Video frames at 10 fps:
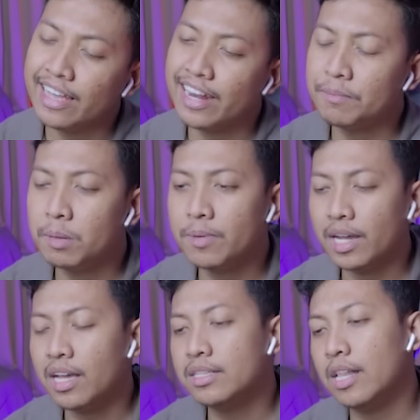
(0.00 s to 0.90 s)
Kenapa
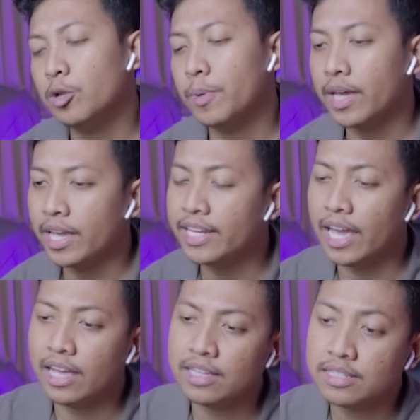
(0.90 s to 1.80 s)
mereka selalu pakai
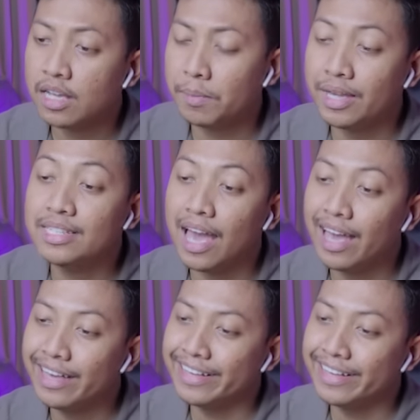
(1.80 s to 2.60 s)
ini ya? Kemeja.